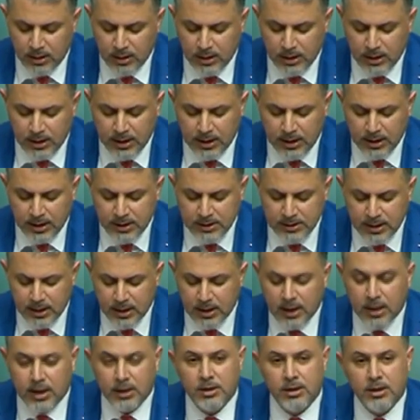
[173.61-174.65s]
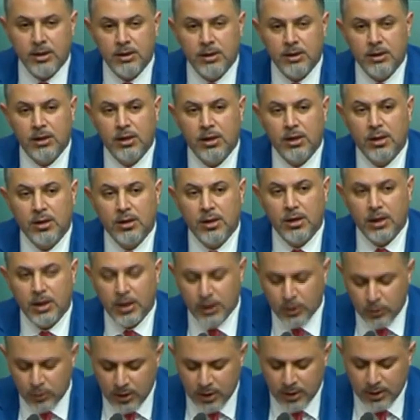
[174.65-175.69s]
إلى ساحة
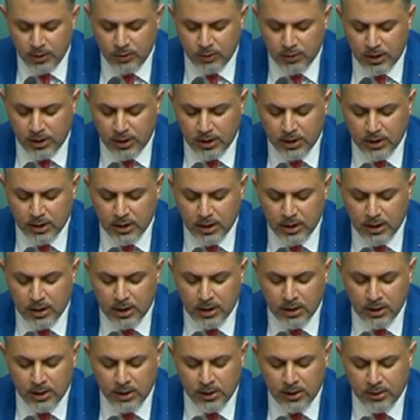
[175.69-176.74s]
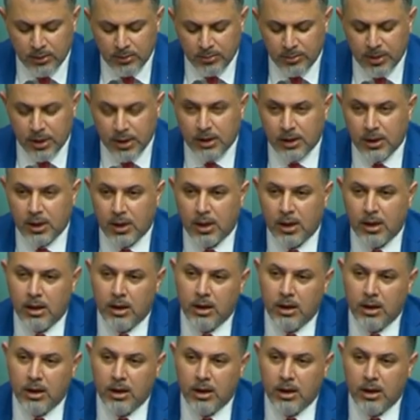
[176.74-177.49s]
للحوار واللقاء بين